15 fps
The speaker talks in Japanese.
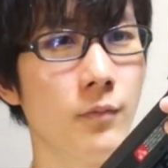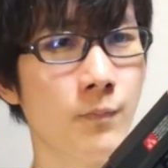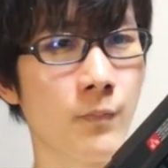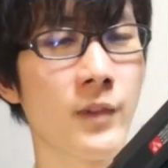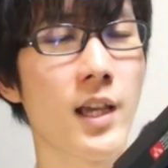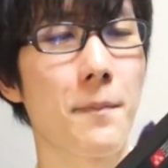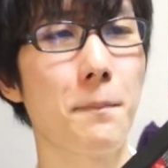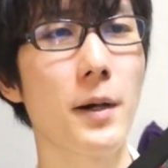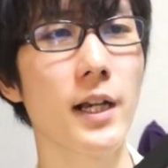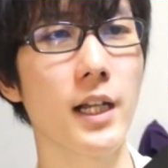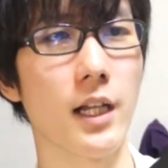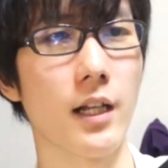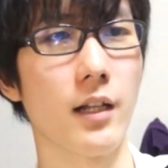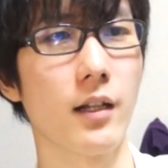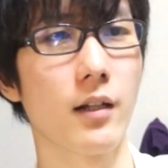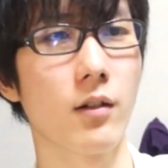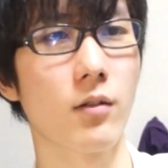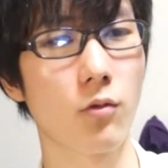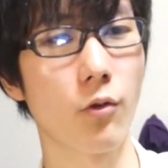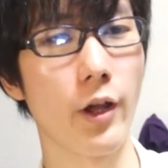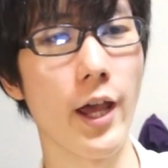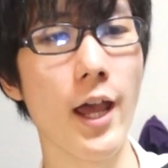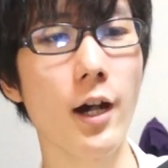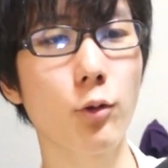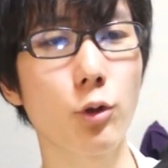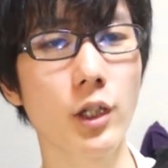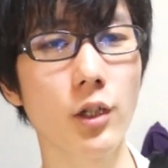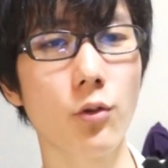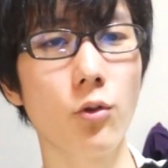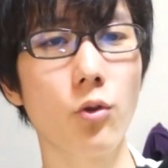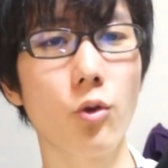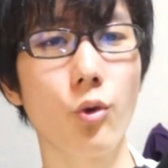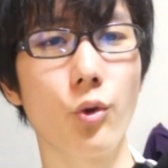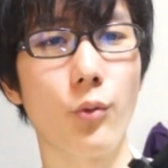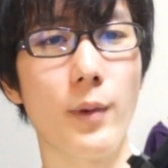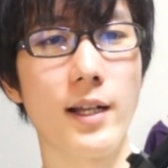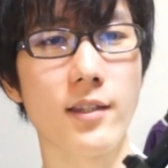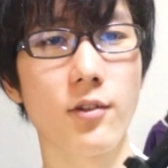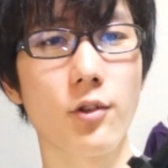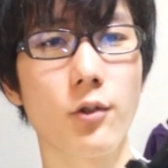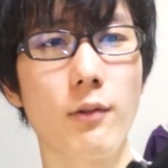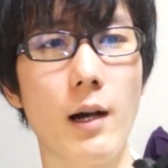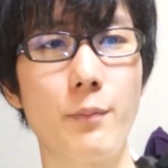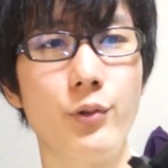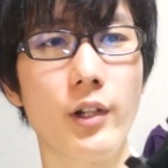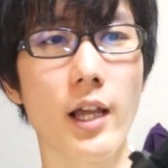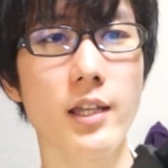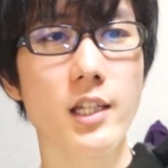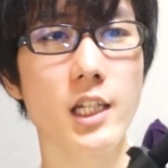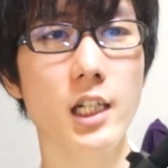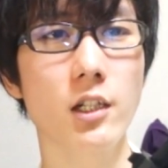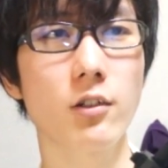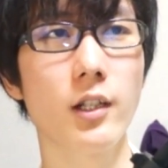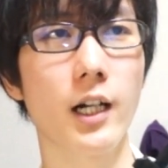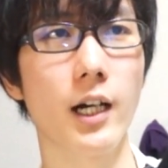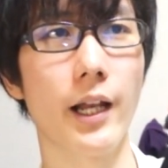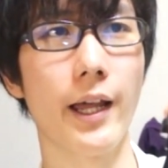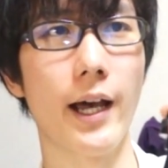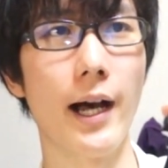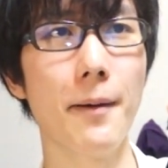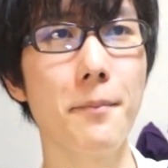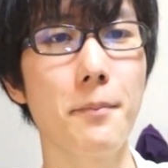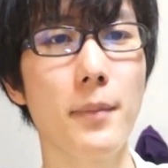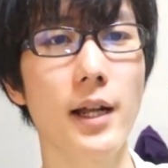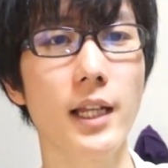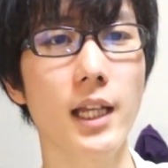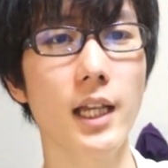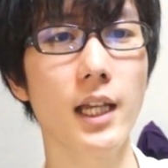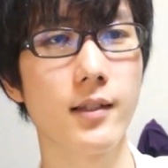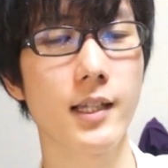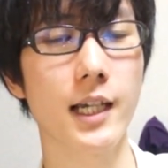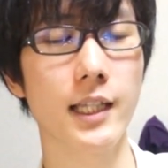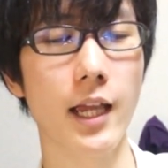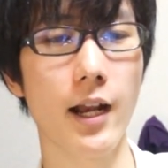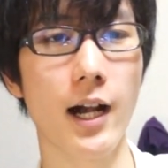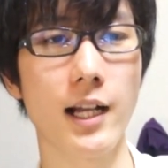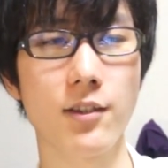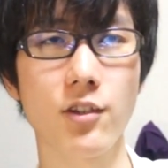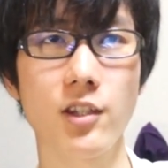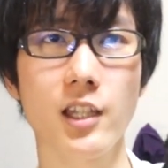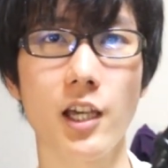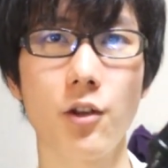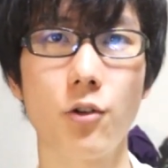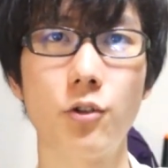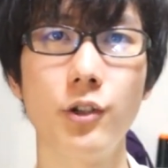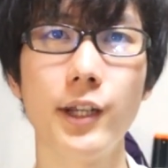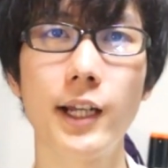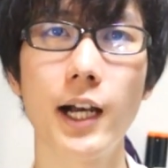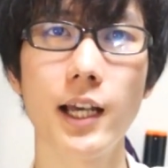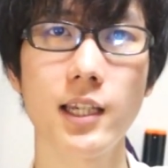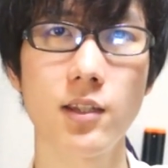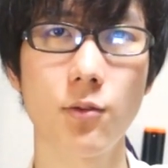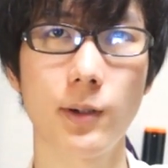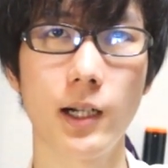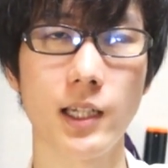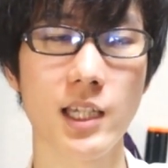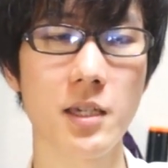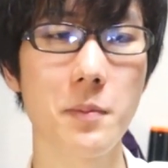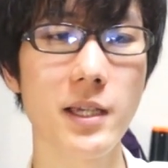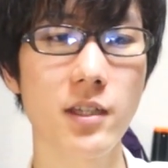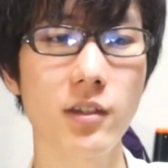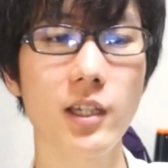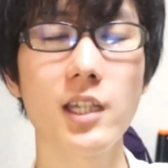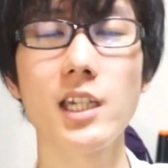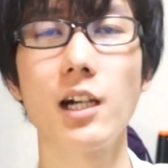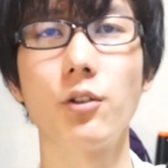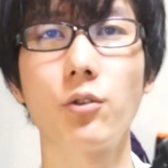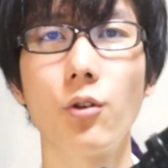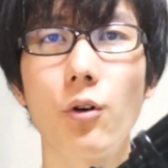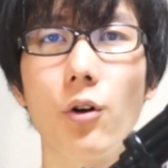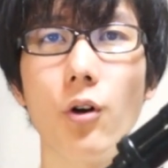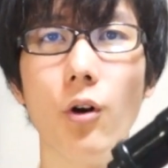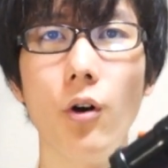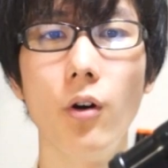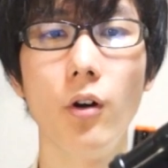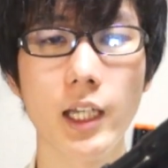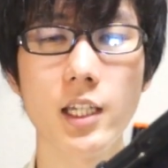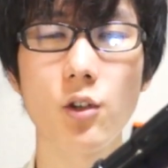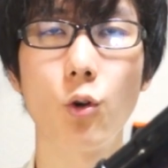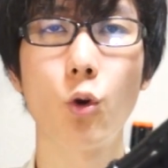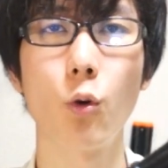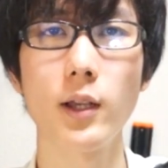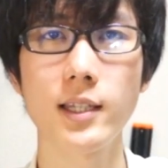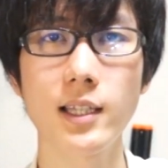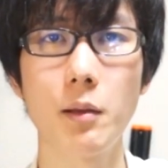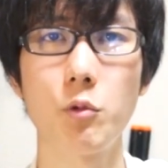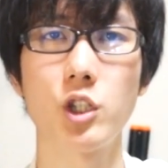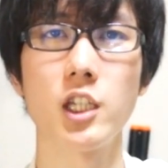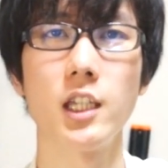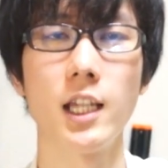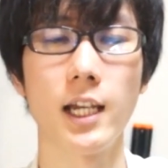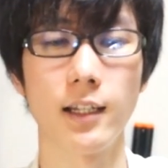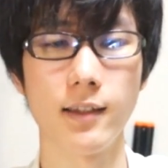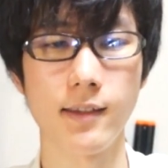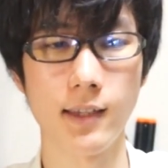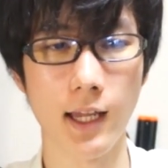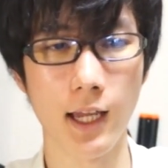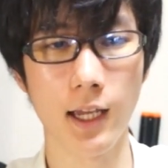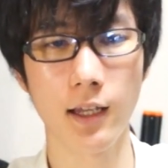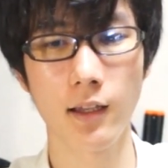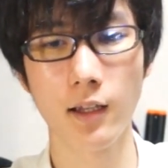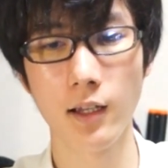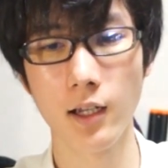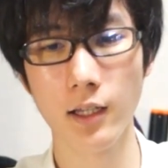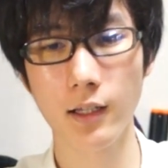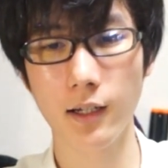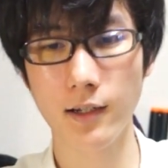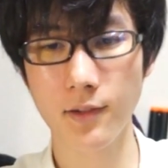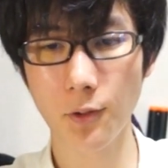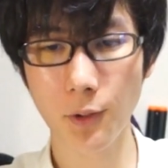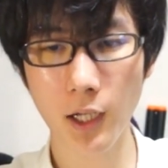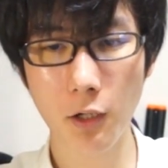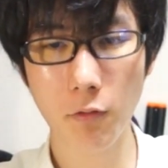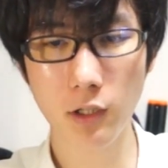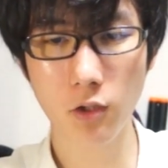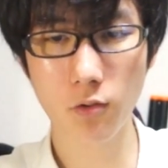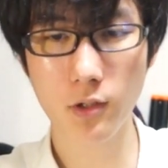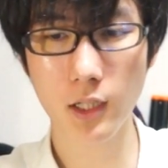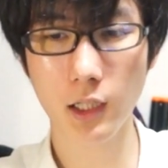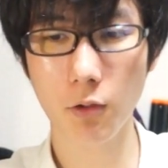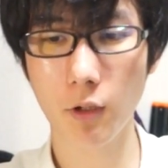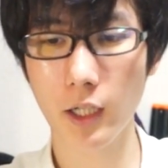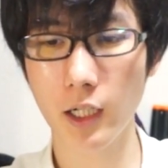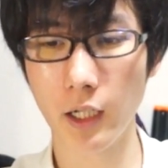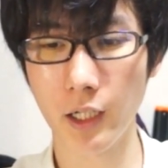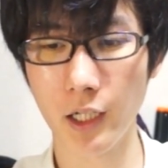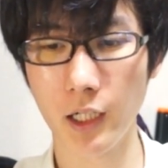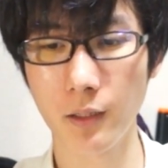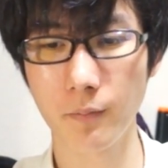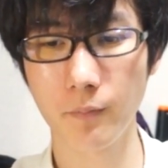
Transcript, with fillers: うん、やっぱりこのエアコキの方のマズルはプラスチックだからあんまりつけたり外したりを繰り返すとか締めすぎちゃうとネジを壊すかもしんないですね。だからその辺は気をつけた方がいいかな。